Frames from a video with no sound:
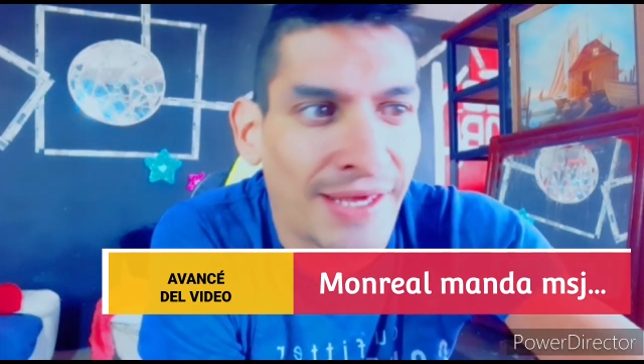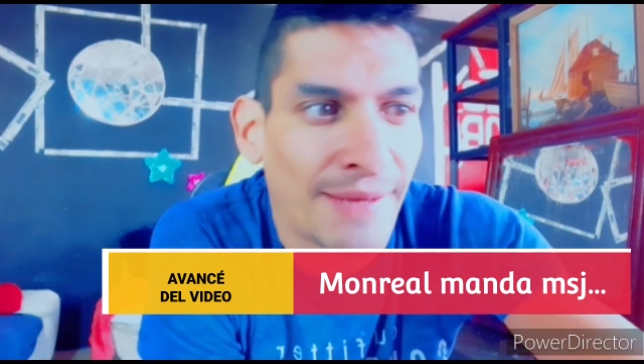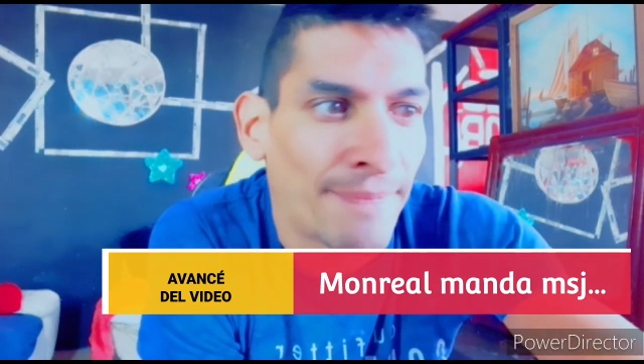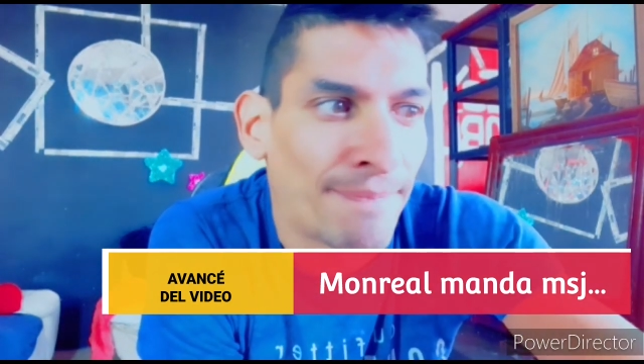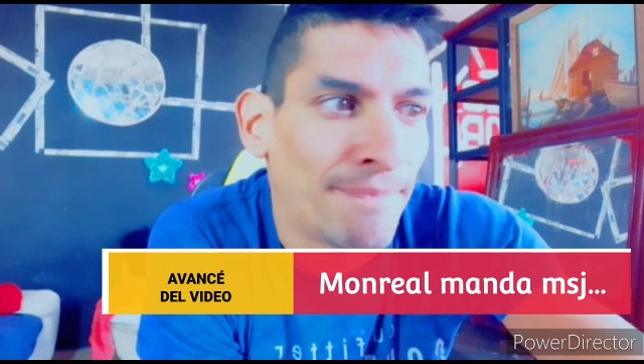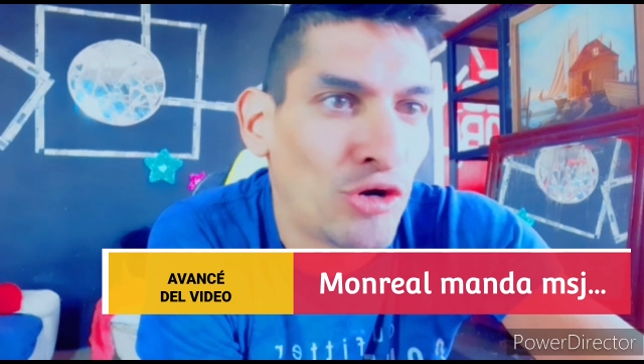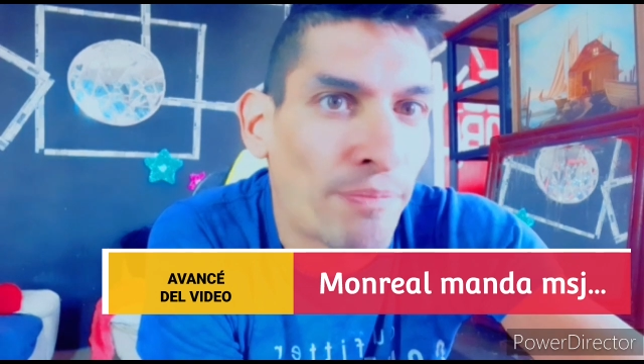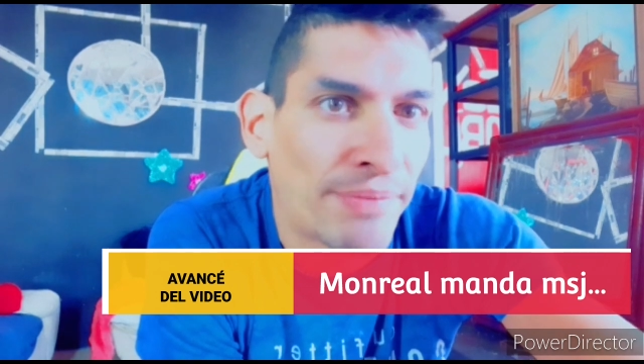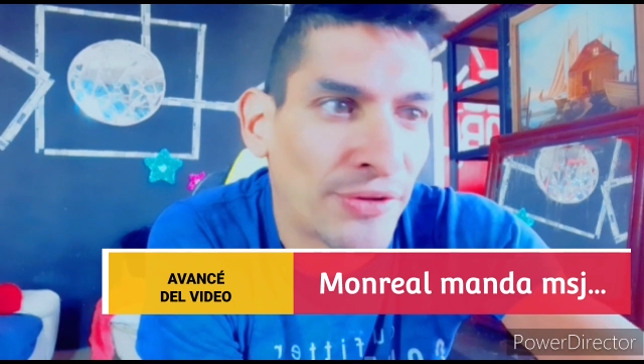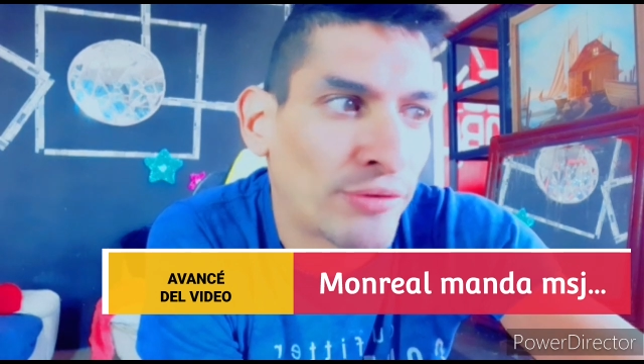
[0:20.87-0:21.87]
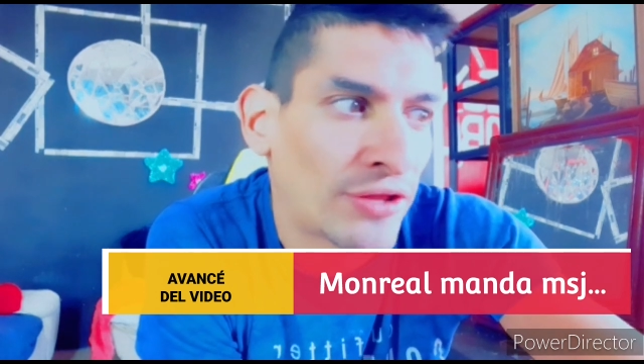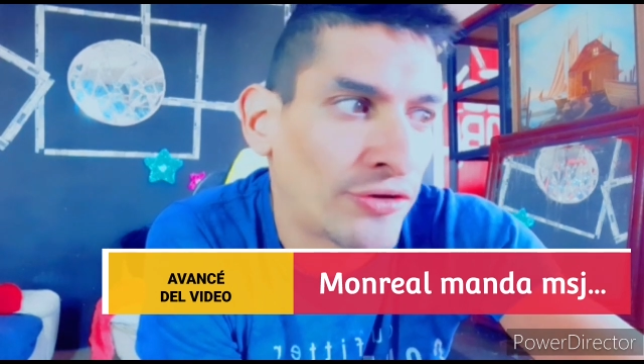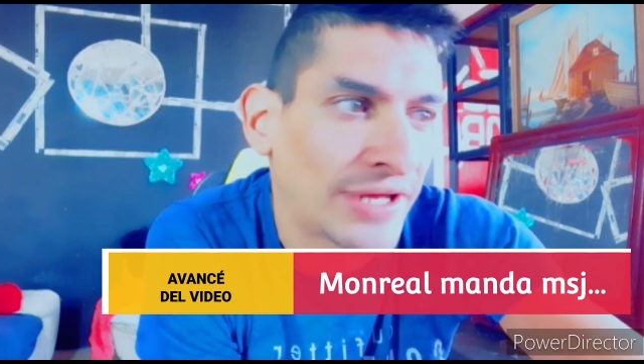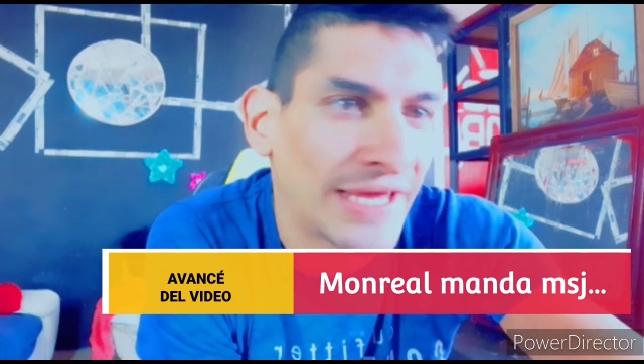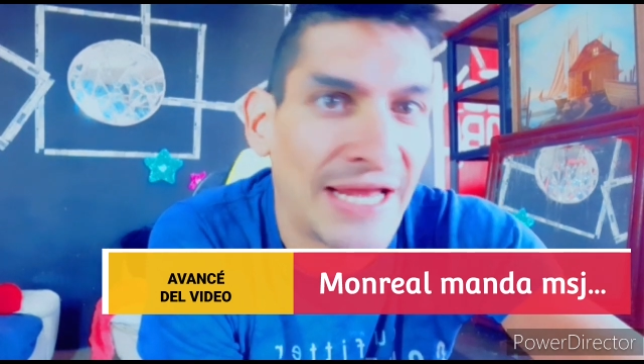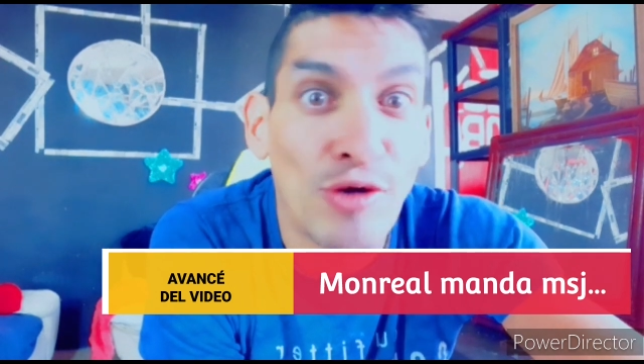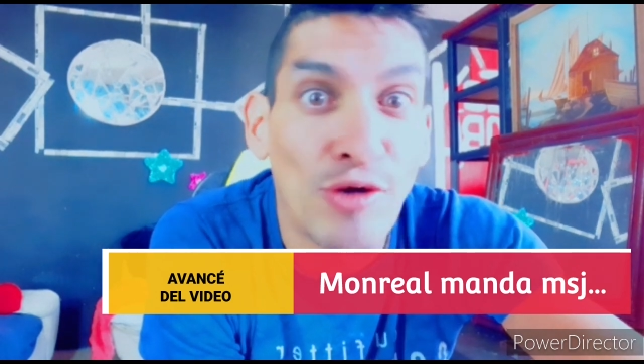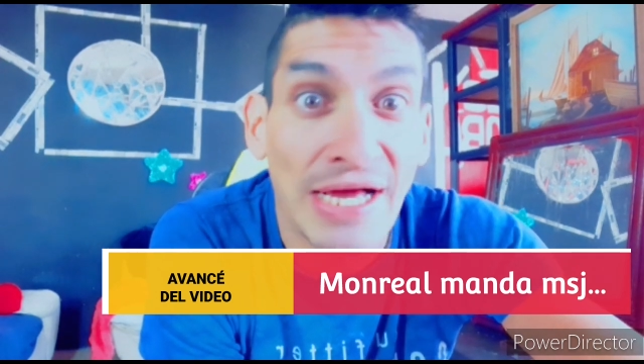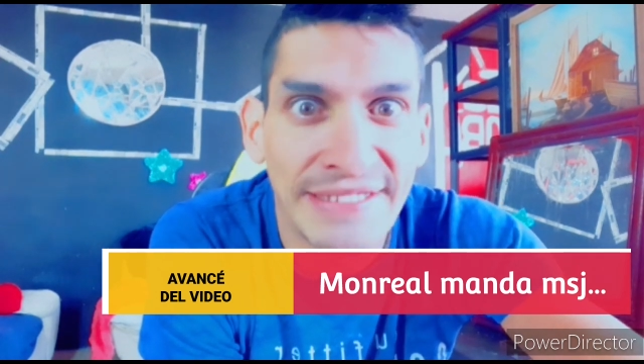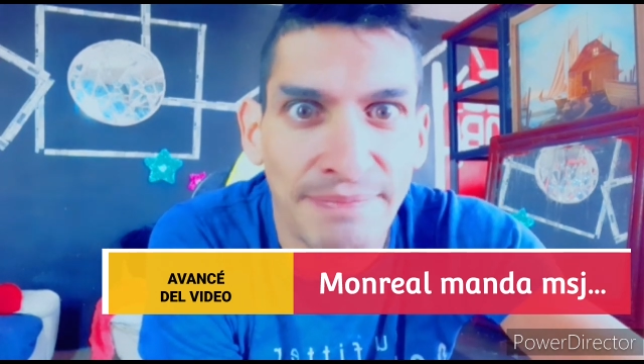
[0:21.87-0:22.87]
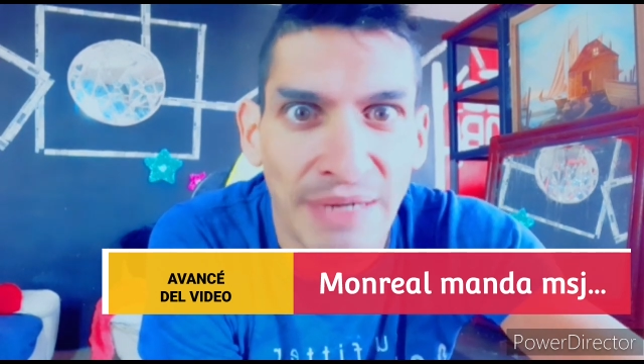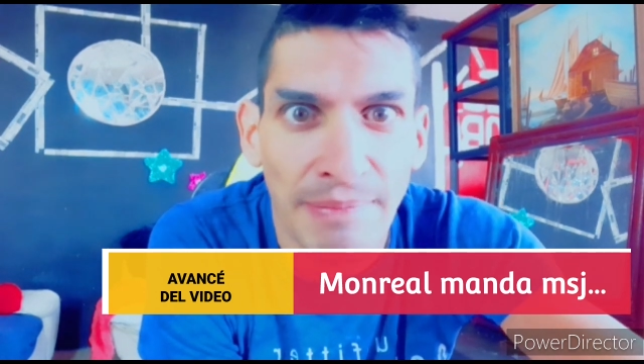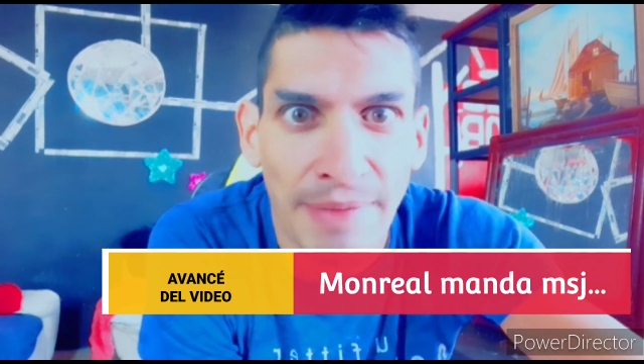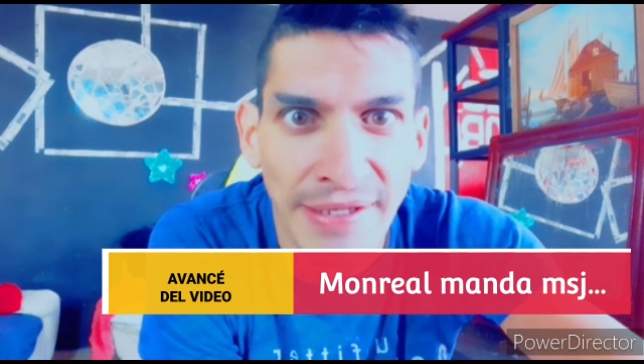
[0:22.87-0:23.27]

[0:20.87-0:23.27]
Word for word: que López Obrador era un cáncer para el